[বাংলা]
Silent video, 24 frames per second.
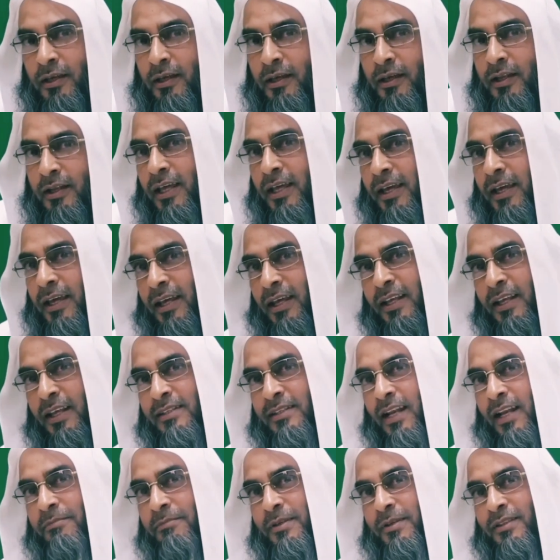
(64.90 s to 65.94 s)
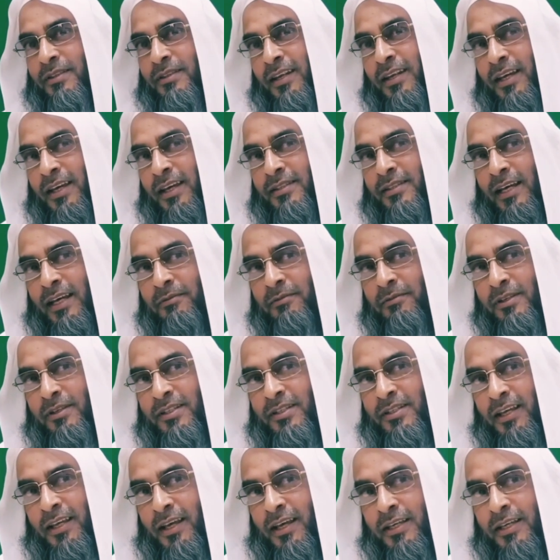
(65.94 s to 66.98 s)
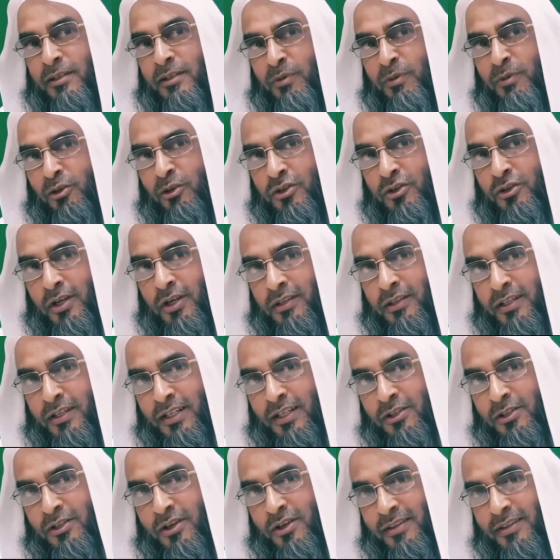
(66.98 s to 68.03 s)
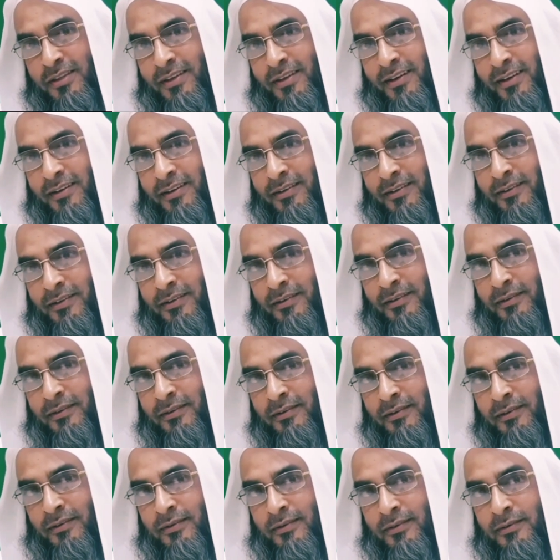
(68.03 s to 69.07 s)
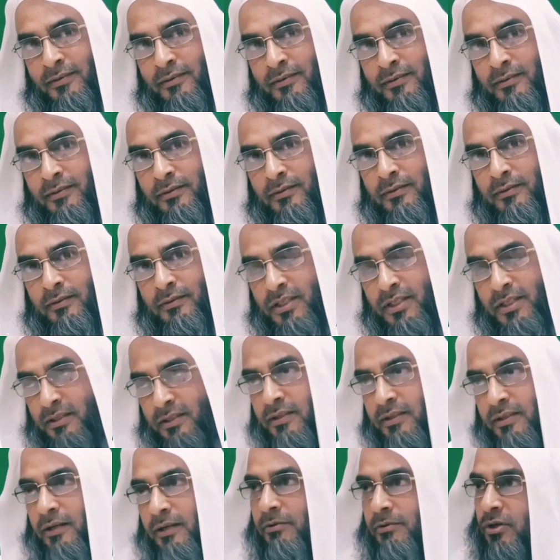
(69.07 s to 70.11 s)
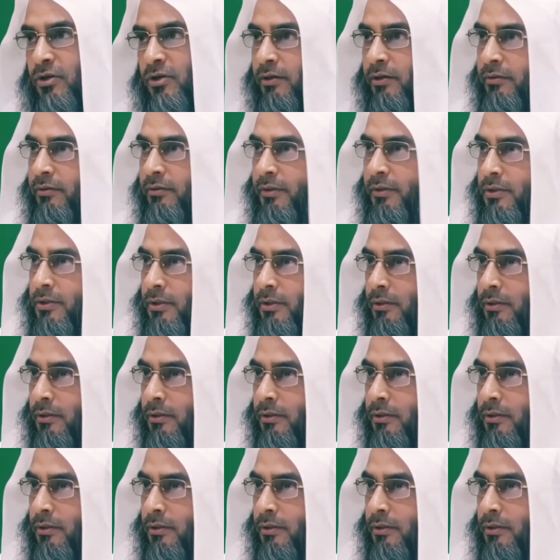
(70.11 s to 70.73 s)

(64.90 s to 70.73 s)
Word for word: না এখানে জাল পেতে রেখে জাল বিছিয়ে রেখেছে মানুষ শয়তান জিন শয়তান চিন্তার বিষয় রয়েছে